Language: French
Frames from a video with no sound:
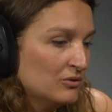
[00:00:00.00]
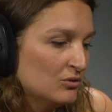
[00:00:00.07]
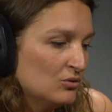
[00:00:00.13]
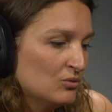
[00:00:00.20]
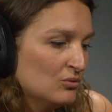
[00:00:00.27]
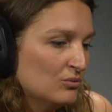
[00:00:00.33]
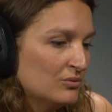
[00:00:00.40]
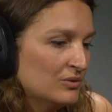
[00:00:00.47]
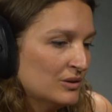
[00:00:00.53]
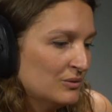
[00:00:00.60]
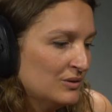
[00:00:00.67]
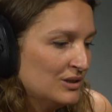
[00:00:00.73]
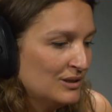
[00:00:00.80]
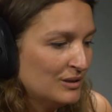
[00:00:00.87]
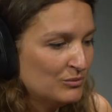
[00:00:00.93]
je trouve ça
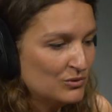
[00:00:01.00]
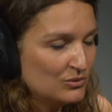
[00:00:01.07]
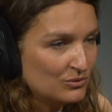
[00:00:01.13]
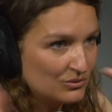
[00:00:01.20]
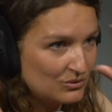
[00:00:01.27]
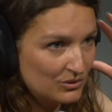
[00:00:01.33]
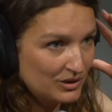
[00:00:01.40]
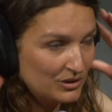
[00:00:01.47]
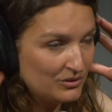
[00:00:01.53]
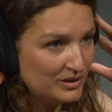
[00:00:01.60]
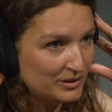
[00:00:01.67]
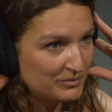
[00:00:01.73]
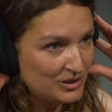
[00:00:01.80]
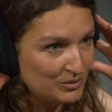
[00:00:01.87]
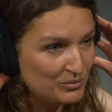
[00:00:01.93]
aussi amusant de rigoler
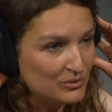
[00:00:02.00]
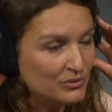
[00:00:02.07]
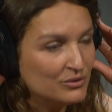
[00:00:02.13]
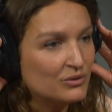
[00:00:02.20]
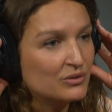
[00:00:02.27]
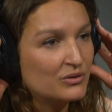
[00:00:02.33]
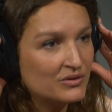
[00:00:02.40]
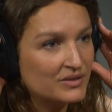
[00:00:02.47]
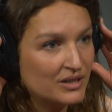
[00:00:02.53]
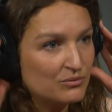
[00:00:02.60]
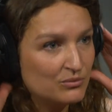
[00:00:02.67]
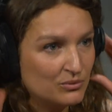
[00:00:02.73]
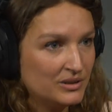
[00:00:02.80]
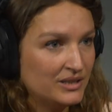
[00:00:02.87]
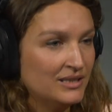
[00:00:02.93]
un petit peu de notre
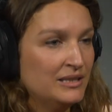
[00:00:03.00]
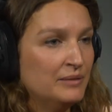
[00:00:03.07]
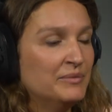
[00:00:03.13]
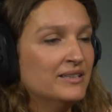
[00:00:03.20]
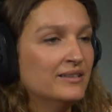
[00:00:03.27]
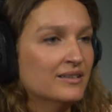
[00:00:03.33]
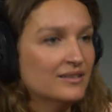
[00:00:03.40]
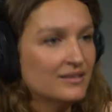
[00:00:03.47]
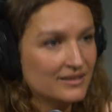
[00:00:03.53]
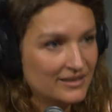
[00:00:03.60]
cerveau qui est limité